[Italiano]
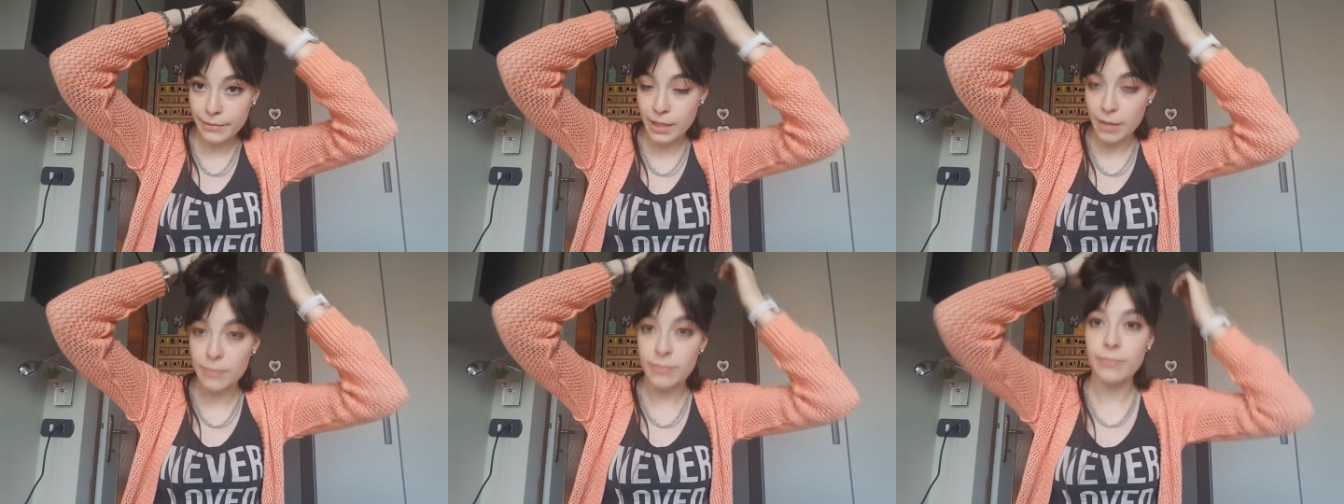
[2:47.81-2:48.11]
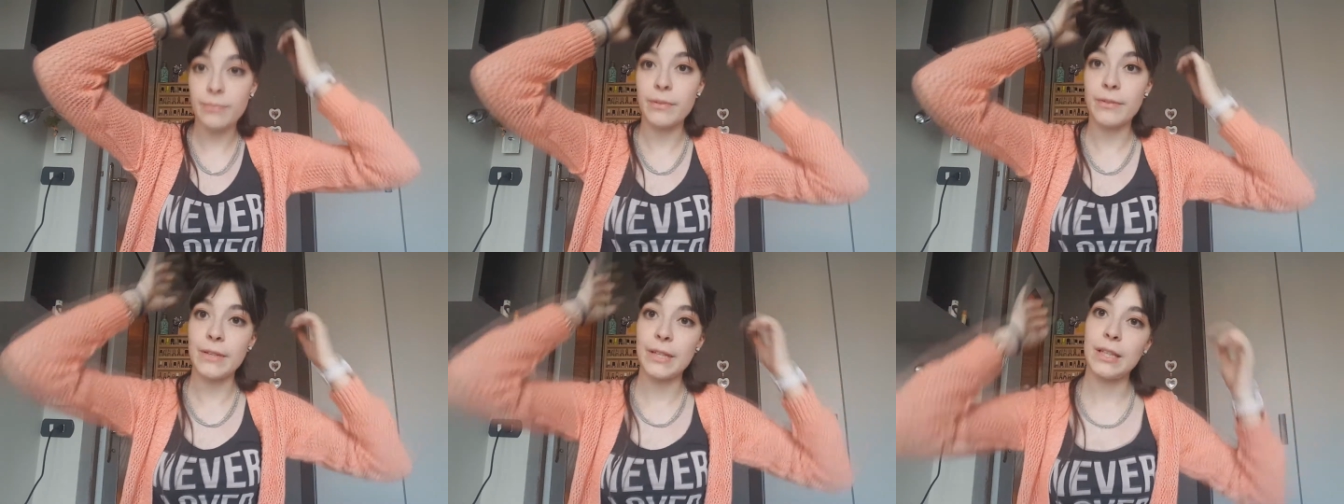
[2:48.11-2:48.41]
che mi
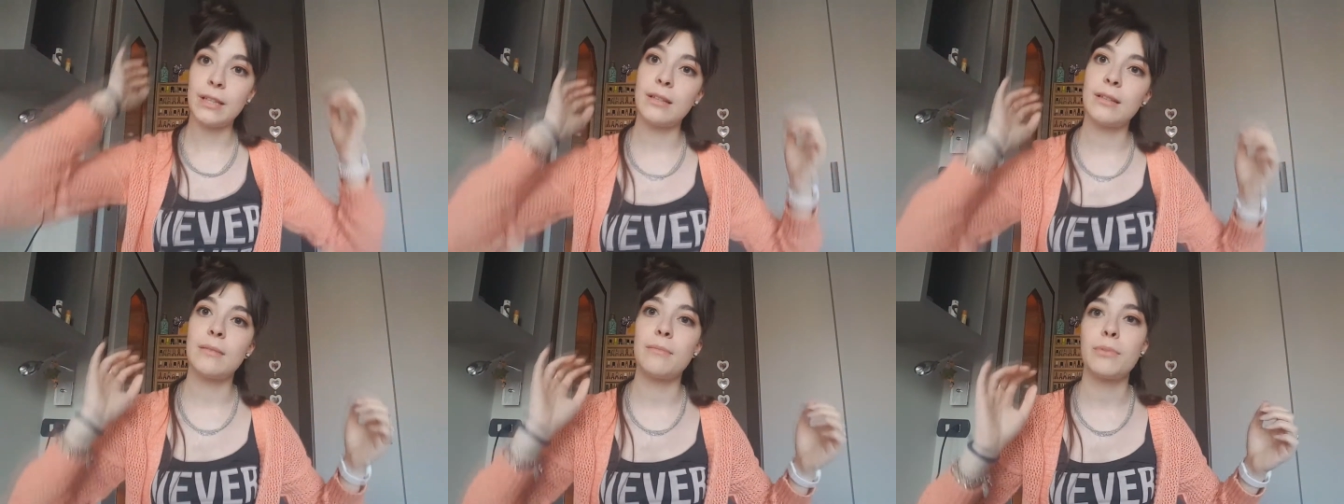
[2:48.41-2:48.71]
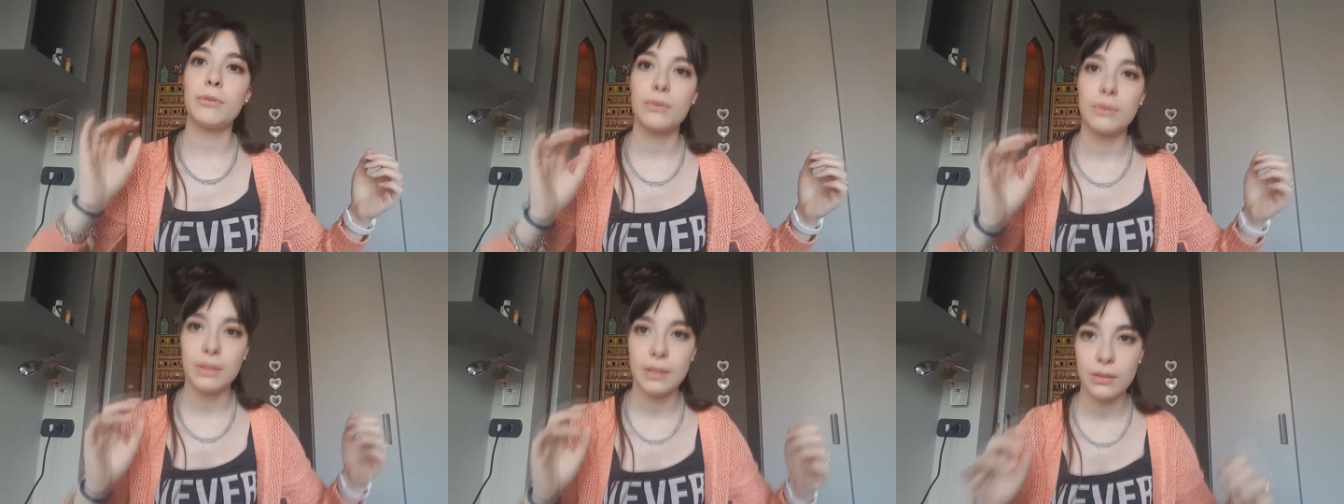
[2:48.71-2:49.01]
vedete
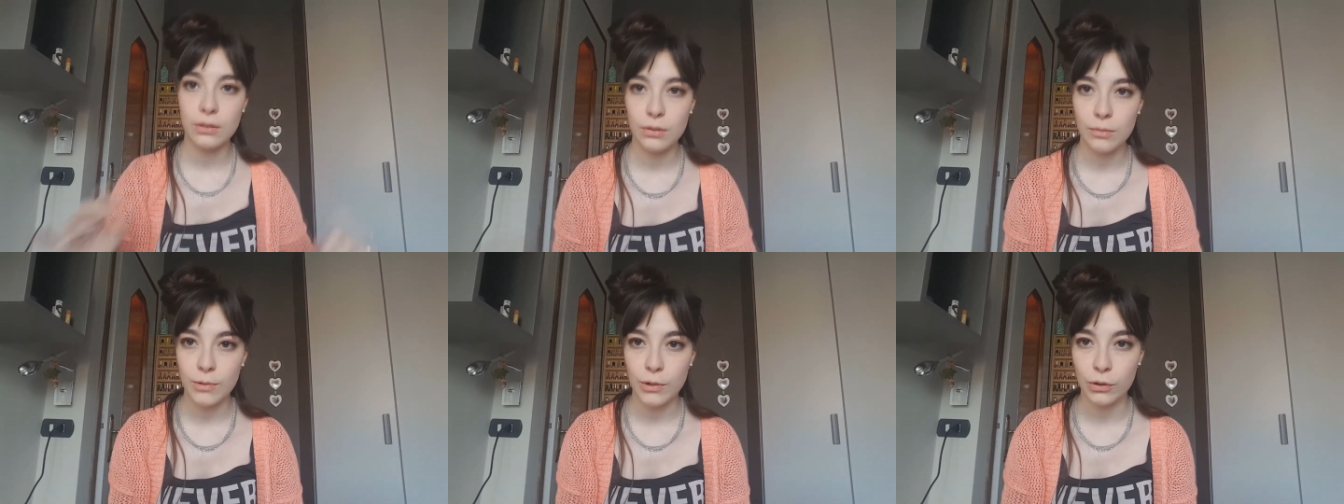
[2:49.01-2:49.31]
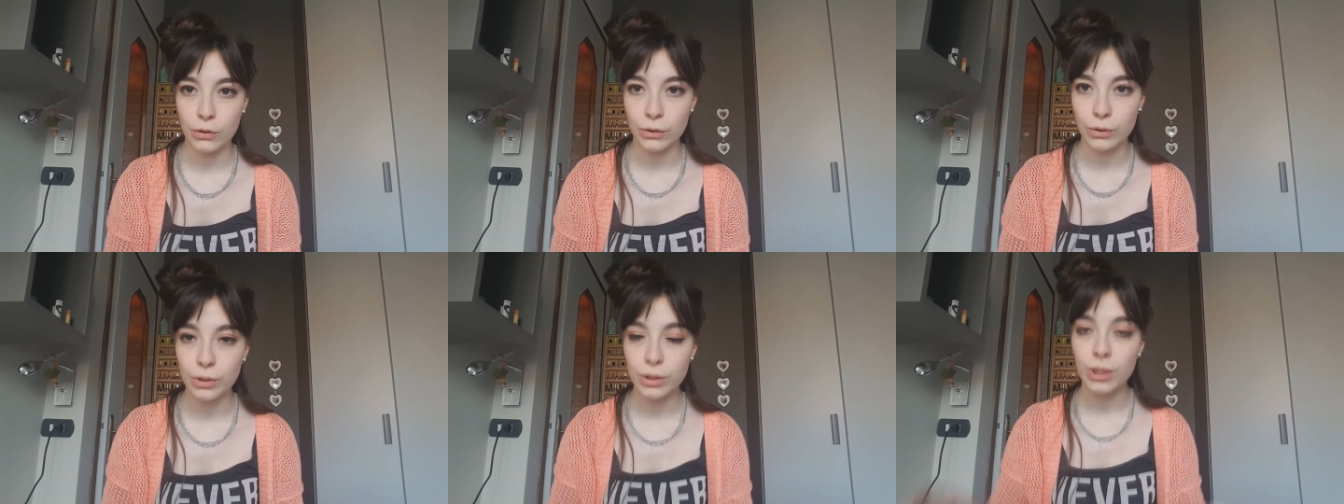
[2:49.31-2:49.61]
sempre allo stesso
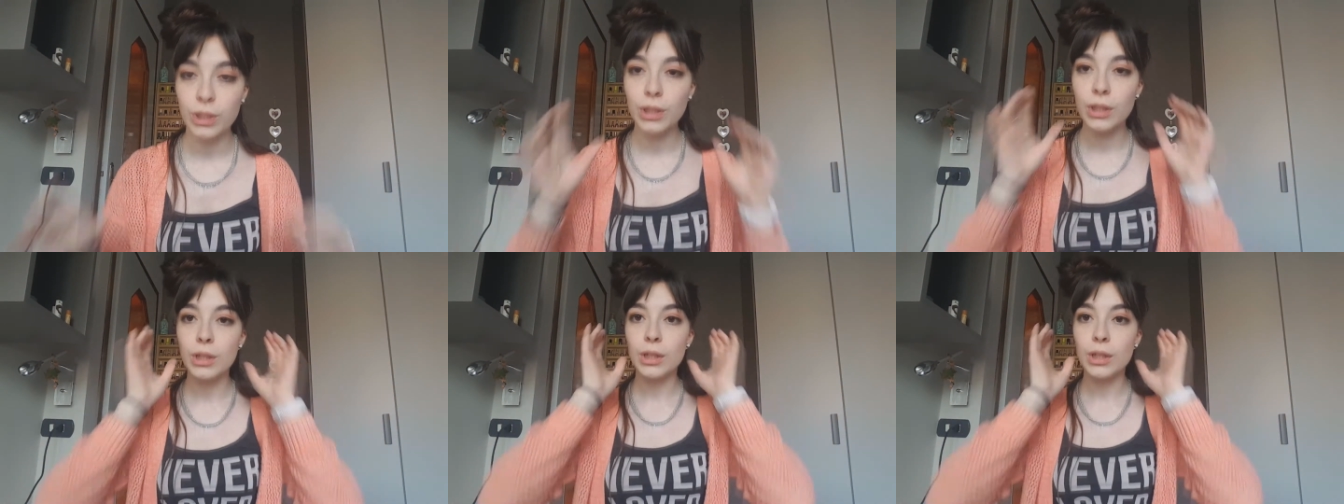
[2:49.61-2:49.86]
modo?